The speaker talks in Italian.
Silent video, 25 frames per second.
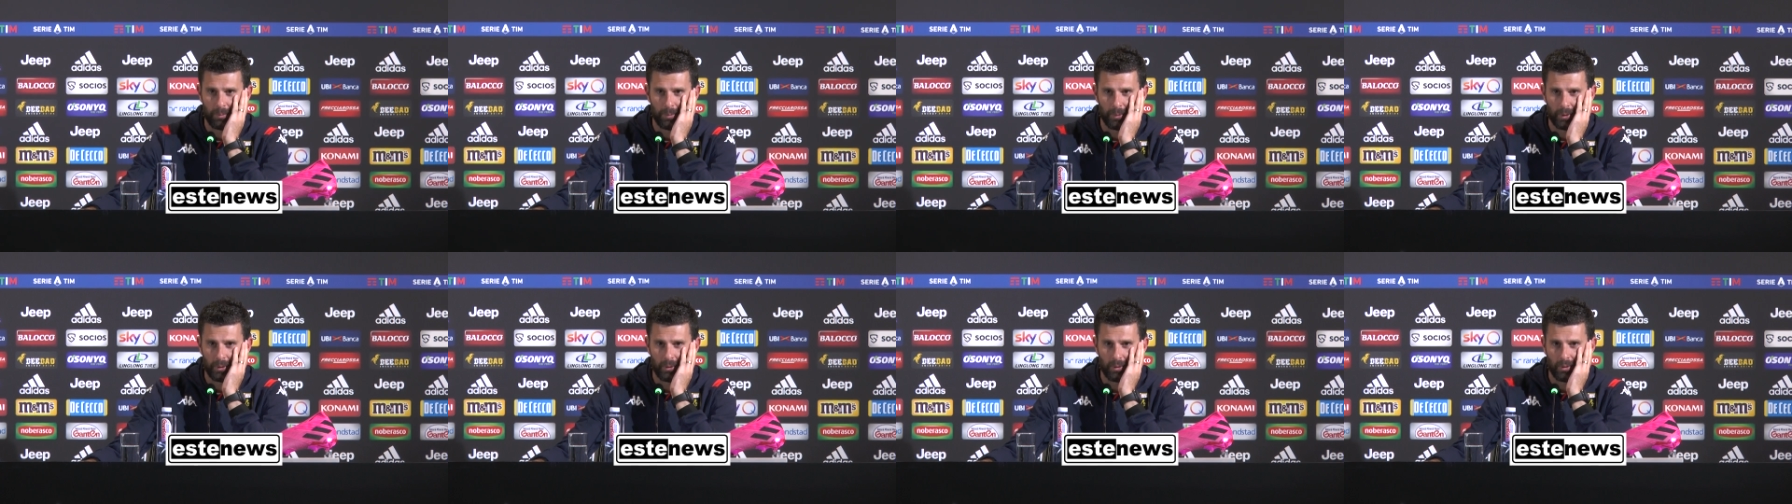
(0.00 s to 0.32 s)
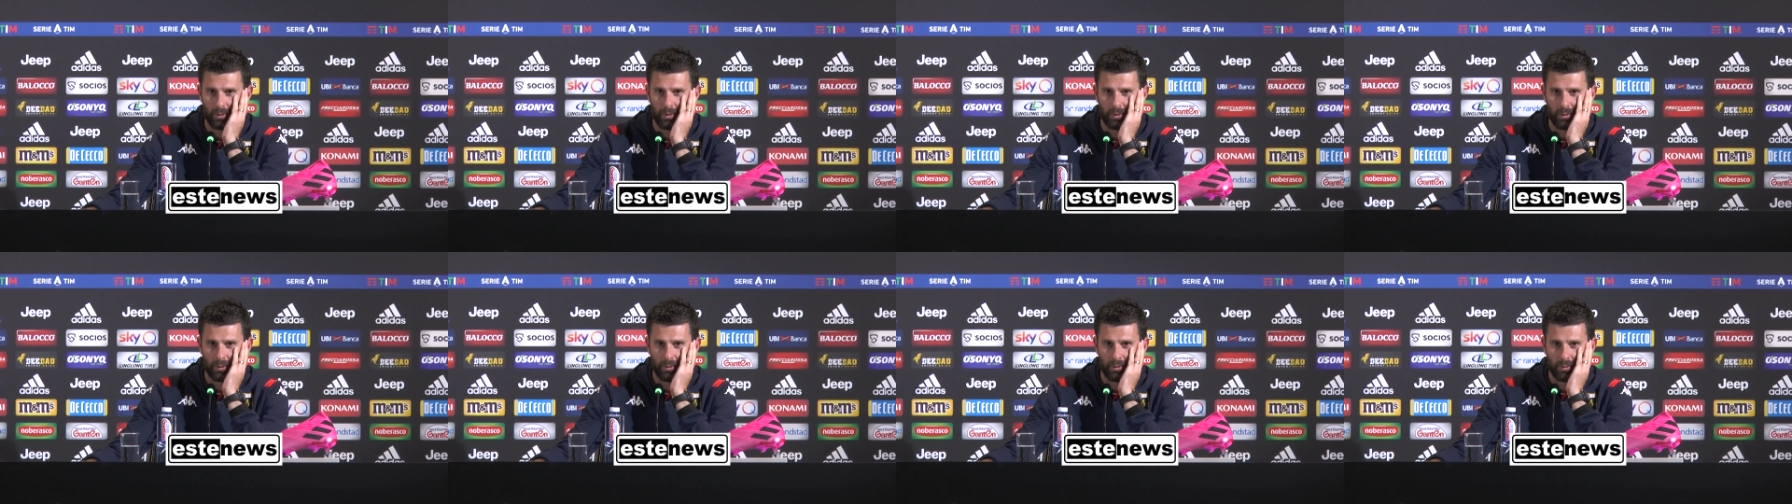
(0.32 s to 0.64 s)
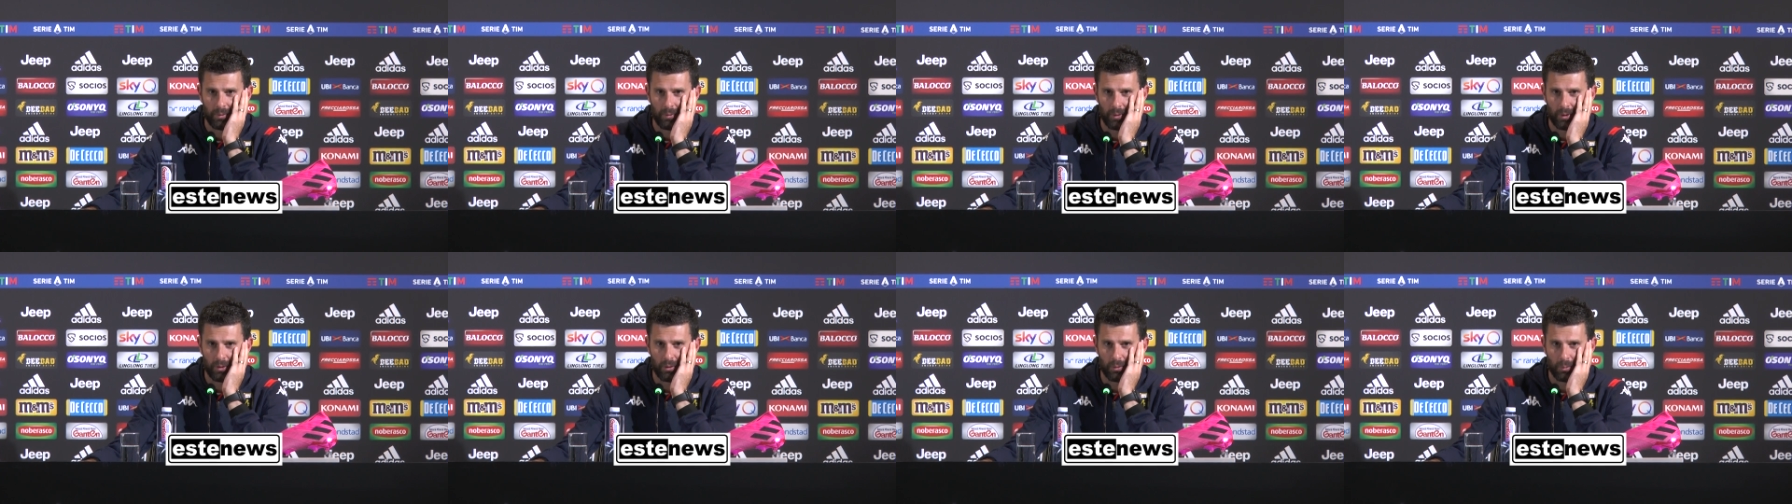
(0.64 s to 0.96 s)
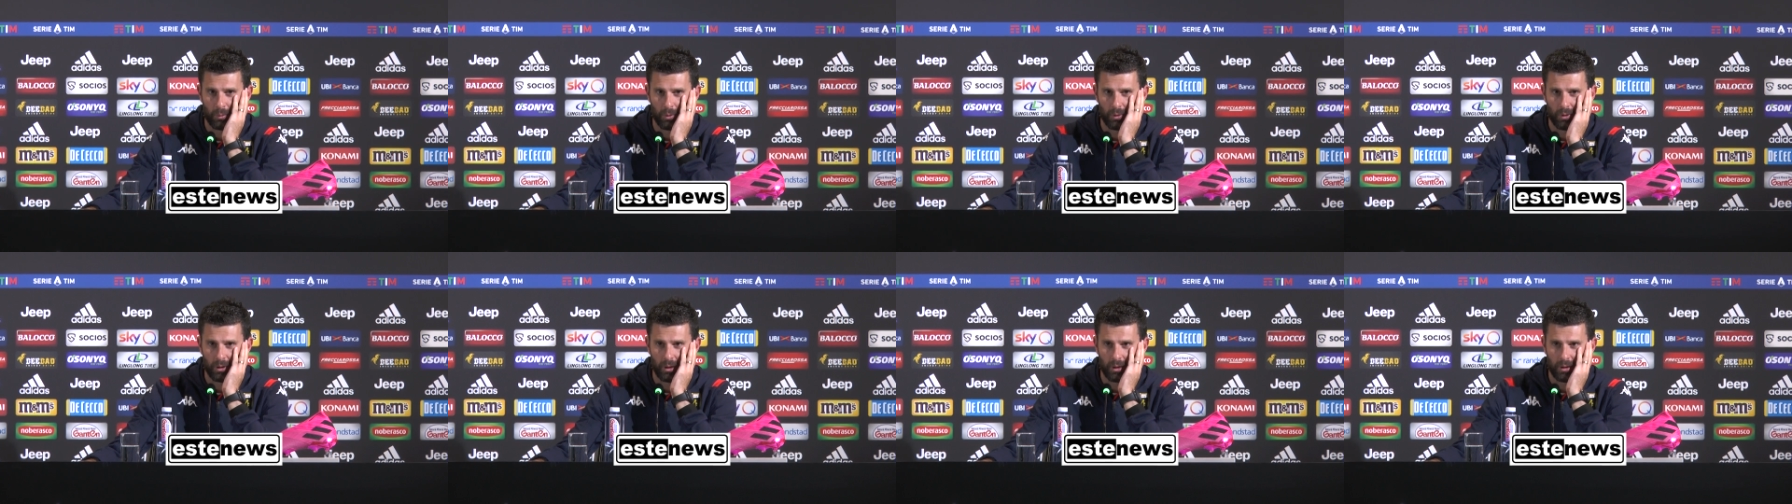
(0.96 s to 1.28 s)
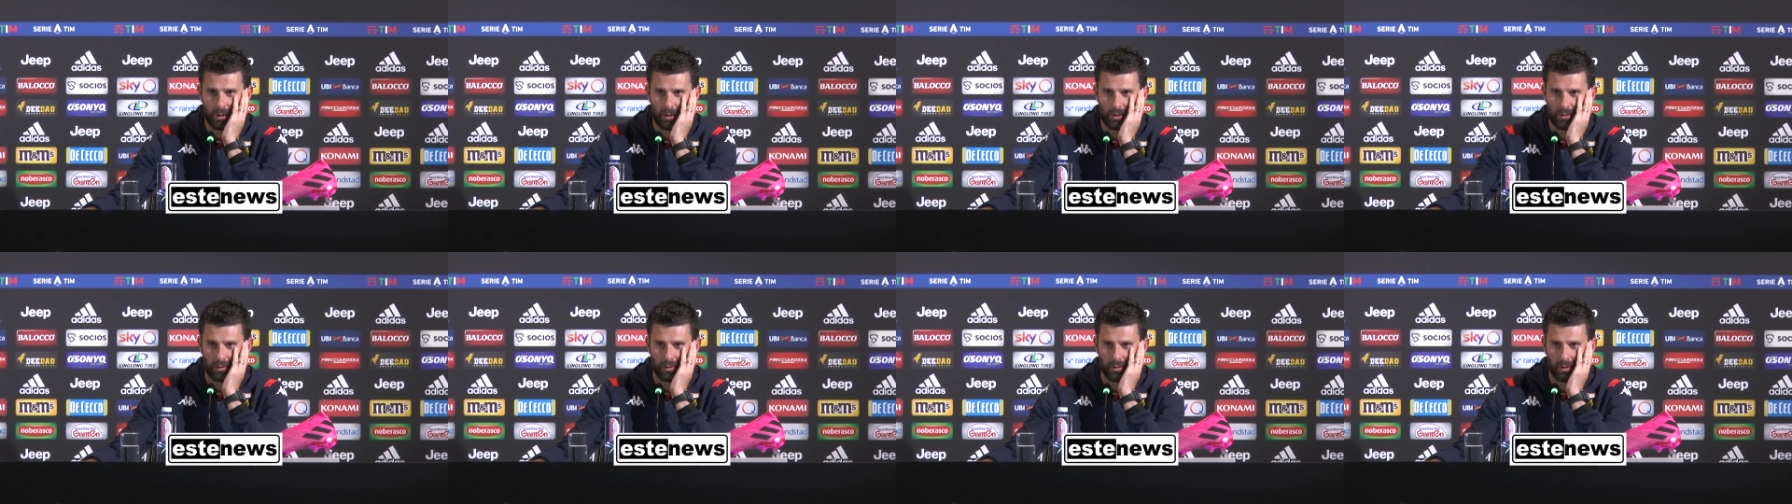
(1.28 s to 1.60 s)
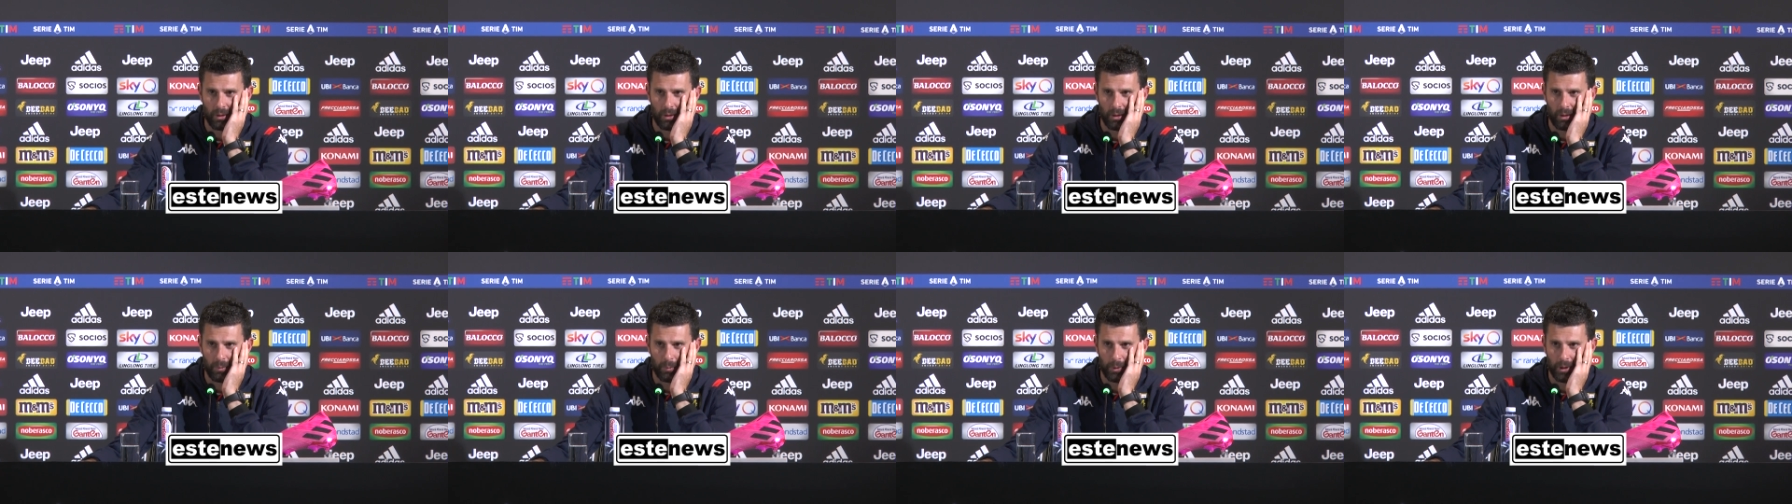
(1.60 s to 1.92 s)
però faccio molta
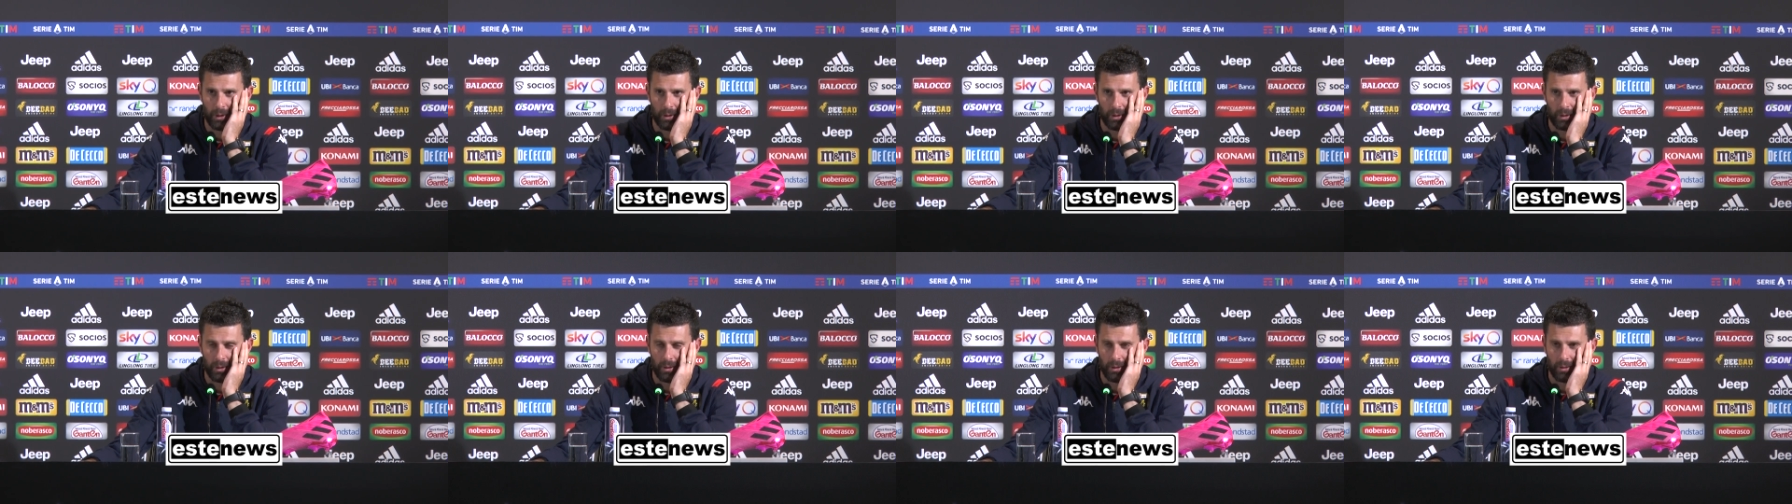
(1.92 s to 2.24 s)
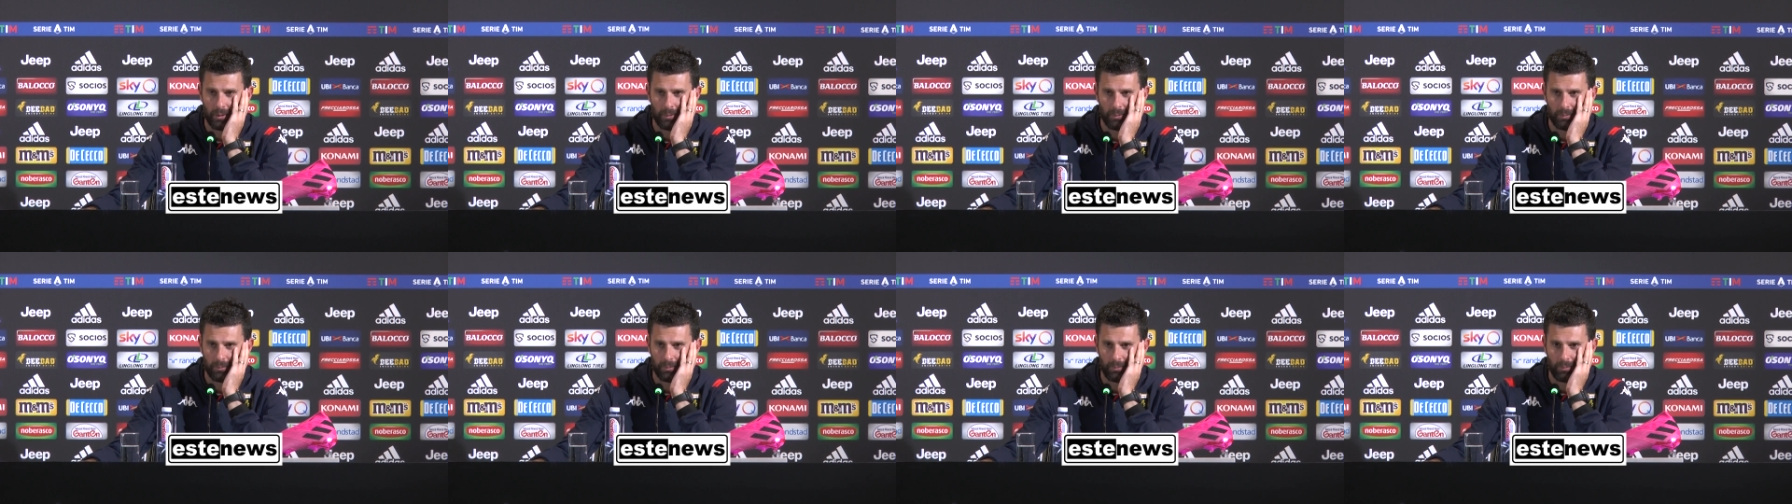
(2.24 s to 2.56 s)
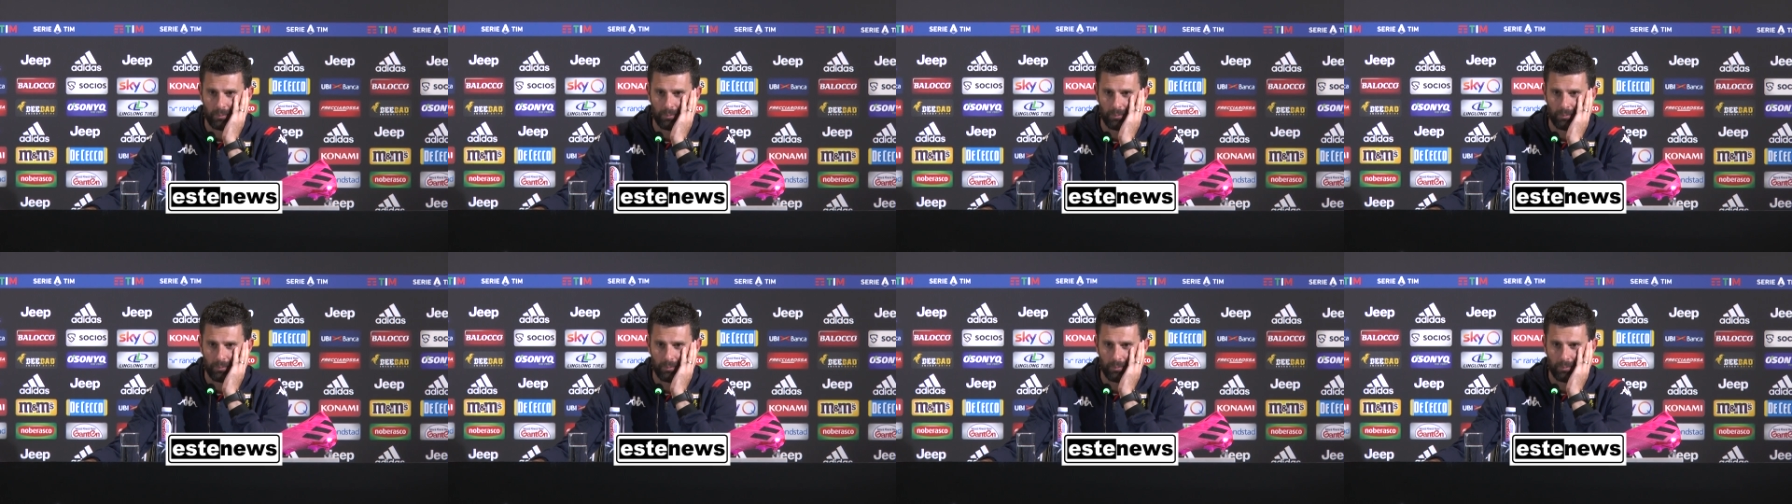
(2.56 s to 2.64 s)
attenzione alla mia e